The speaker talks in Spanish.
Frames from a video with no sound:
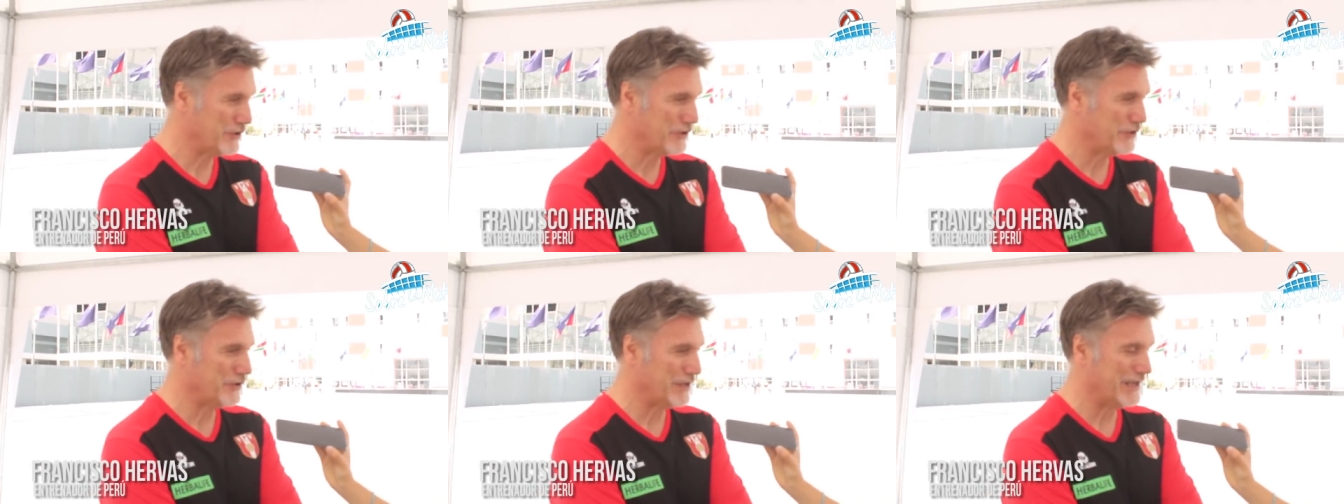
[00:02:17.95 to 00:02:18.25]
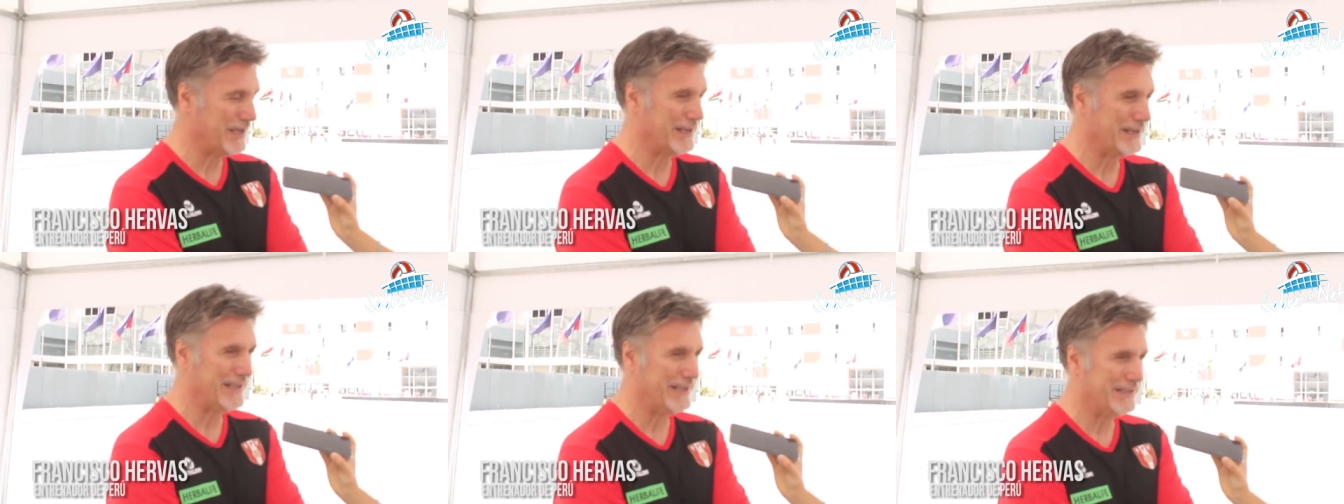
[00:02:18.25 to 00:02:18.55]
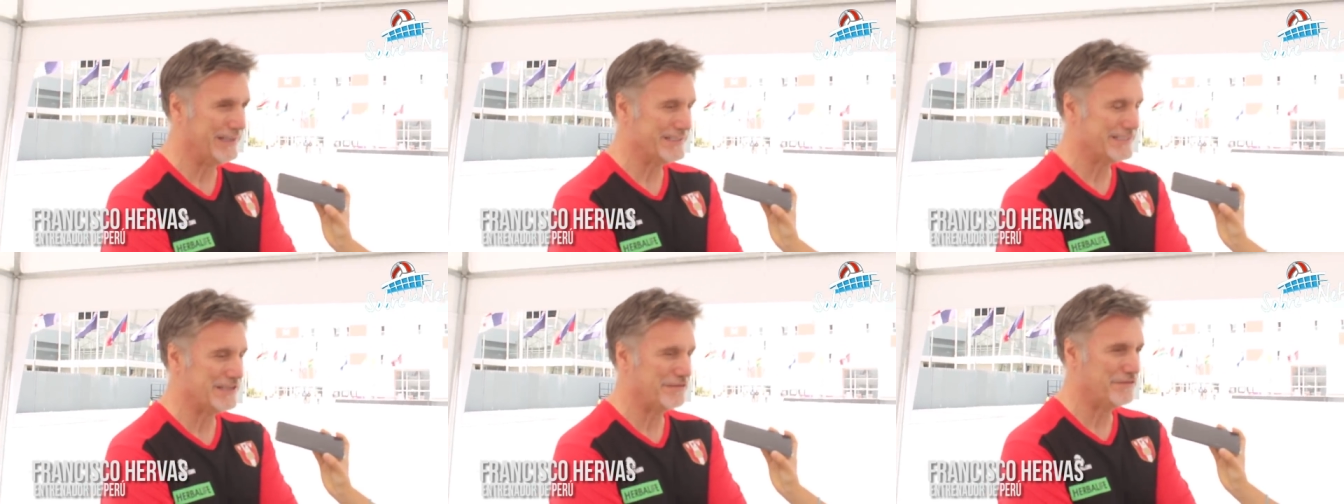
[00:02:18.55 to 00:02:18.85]
yo creo
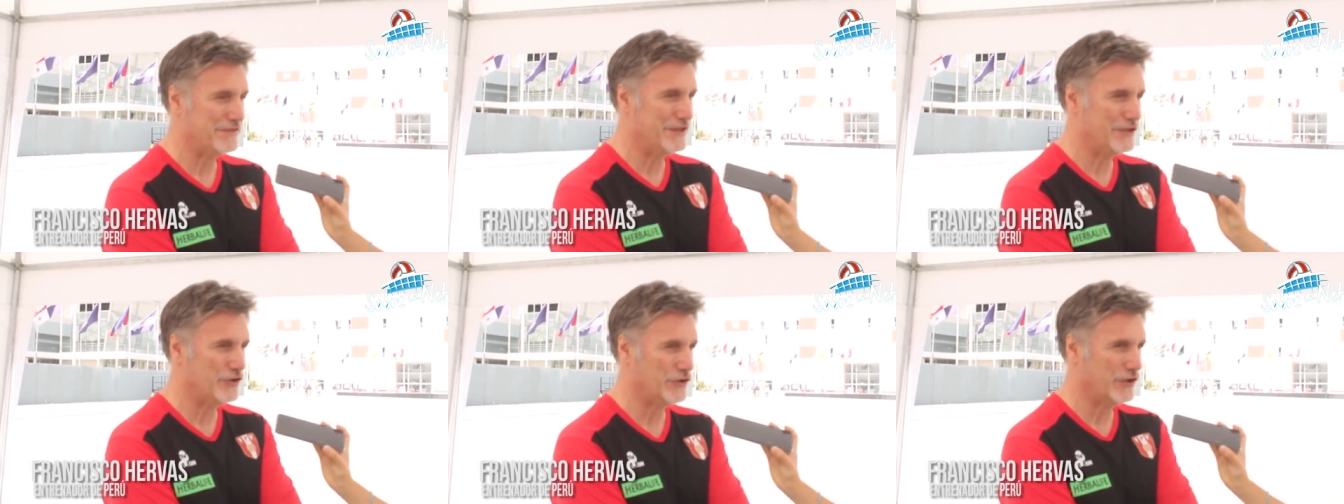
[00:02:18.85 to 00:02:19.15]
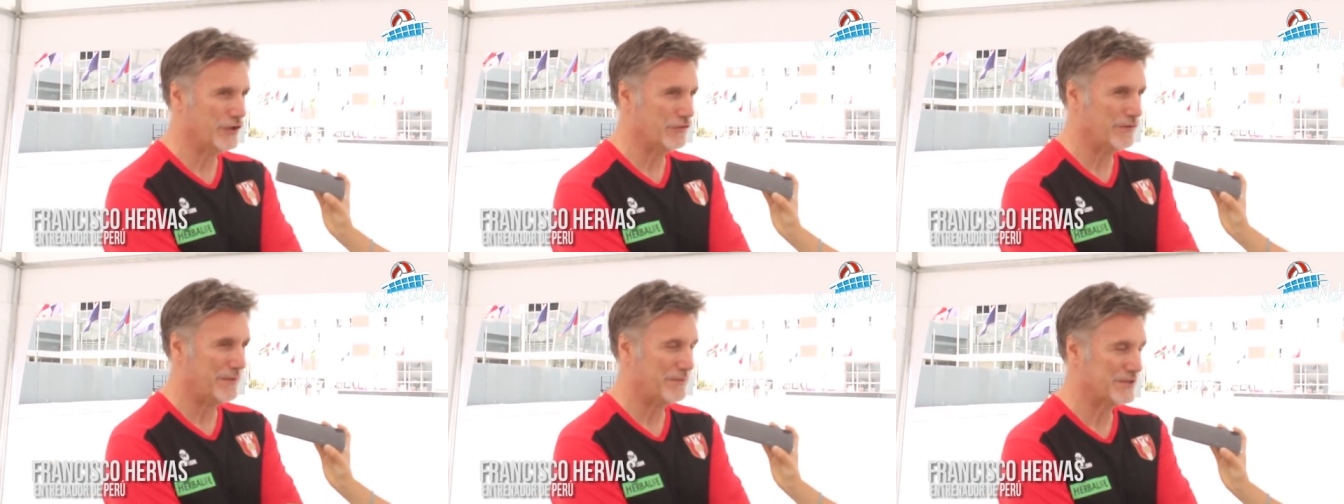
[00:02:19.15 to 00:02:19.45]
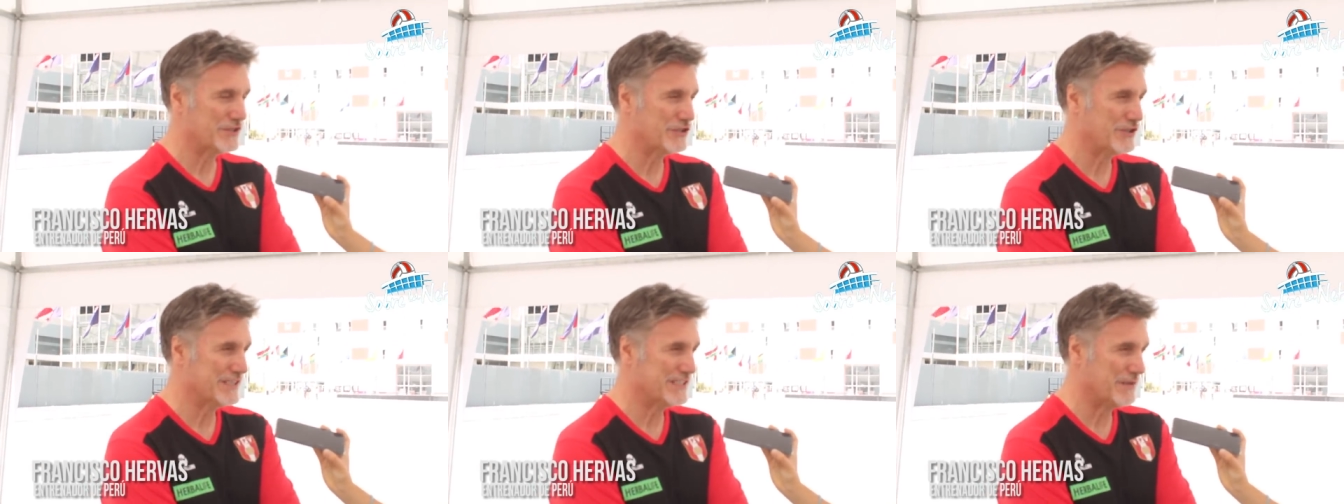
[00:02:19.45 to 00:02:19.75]
que, el desafío
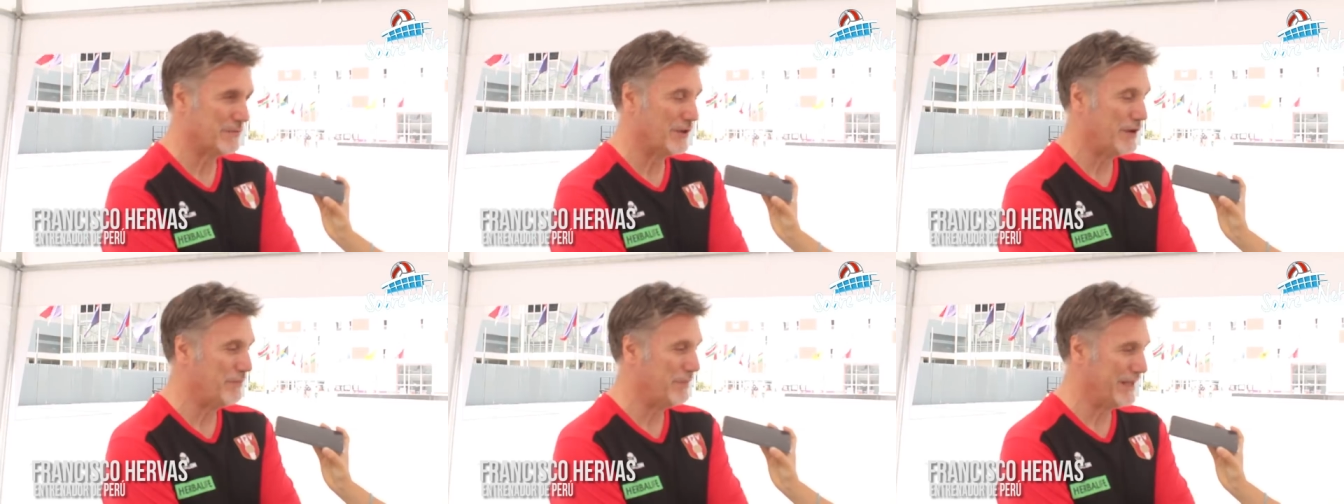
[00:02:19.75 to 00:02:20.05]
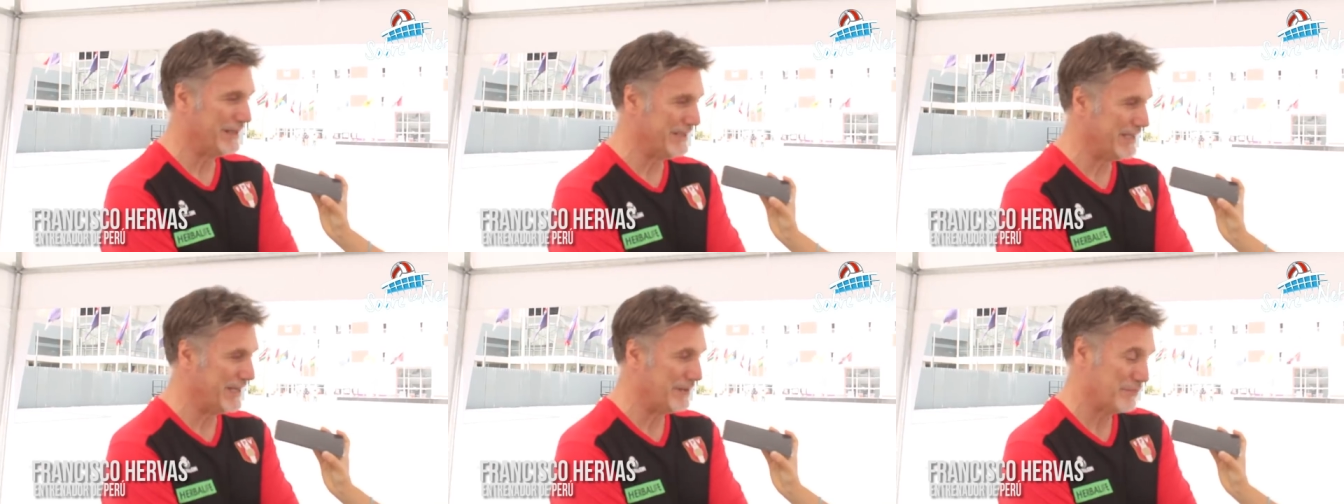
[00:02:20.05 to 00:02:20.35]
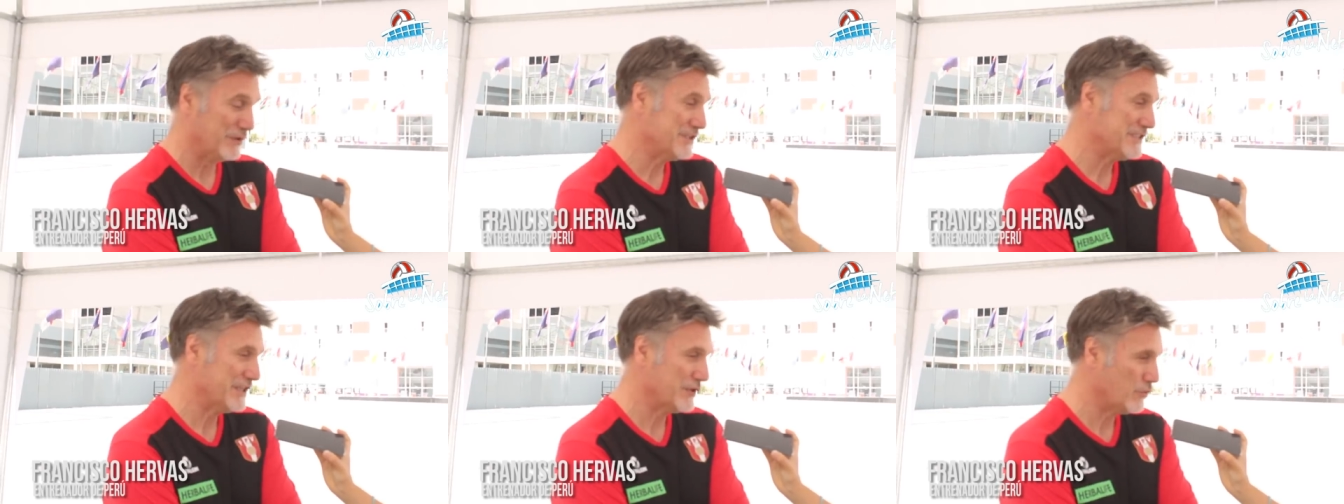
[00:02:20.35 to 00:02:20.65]
que una persona se puede
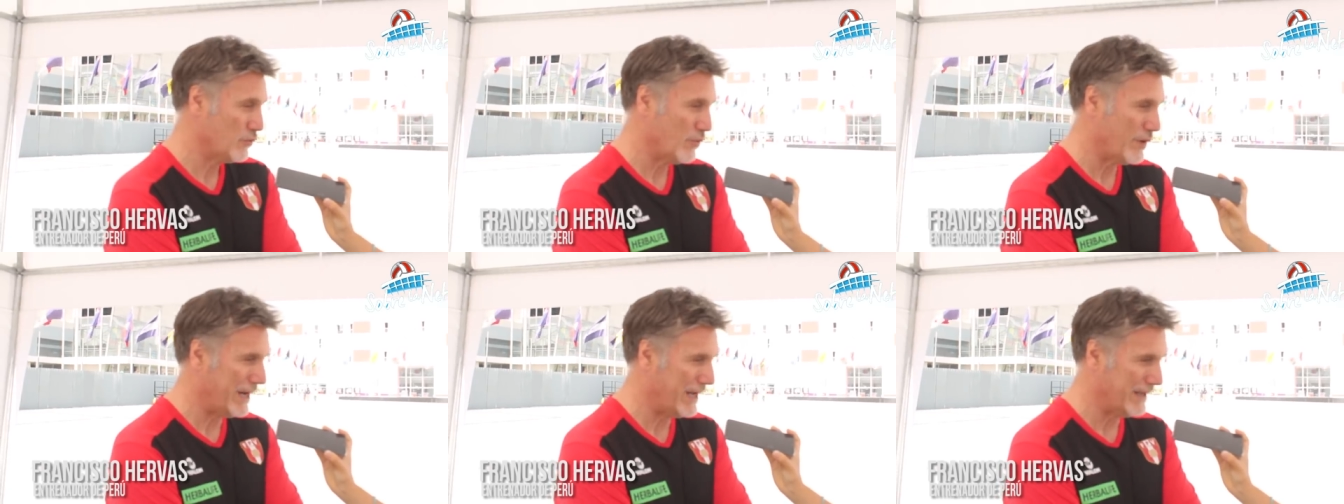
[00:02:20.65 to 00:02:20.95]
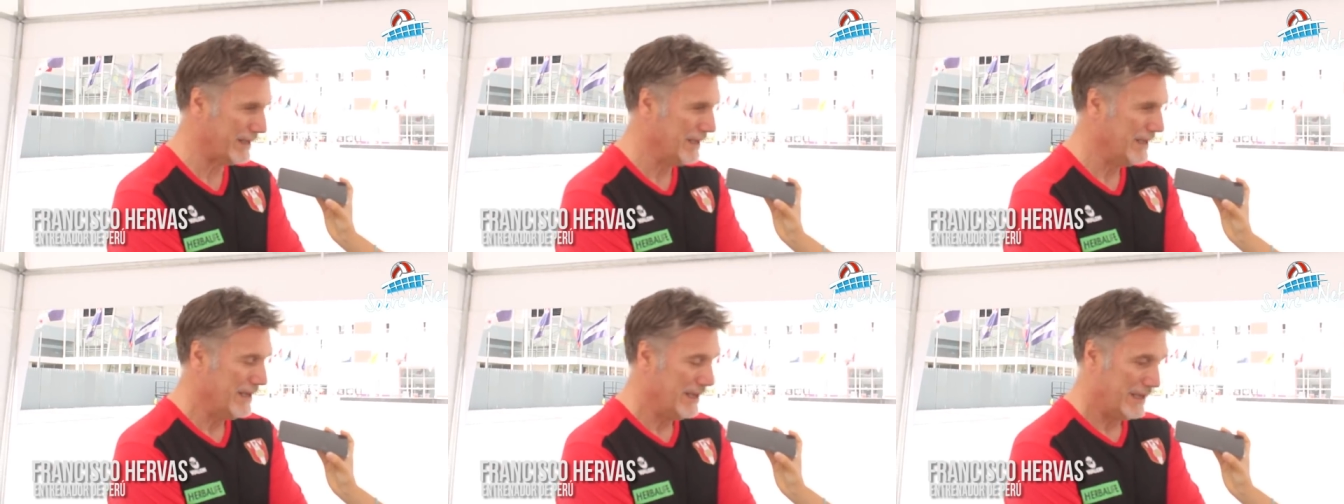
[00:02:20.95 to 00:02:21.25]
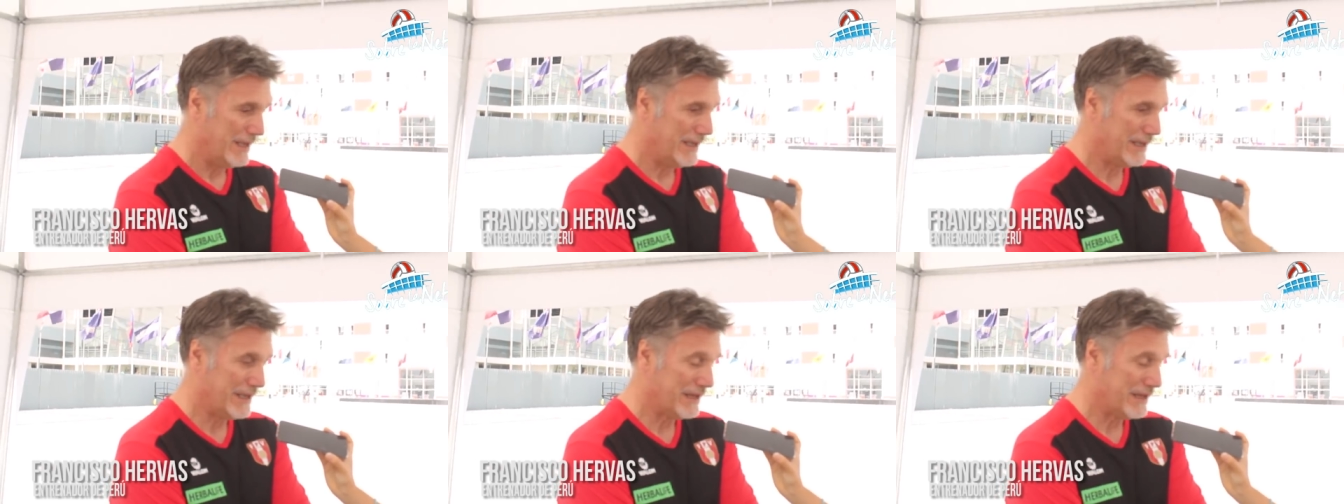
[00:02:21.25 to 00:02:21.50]
plantear puede ser jugar,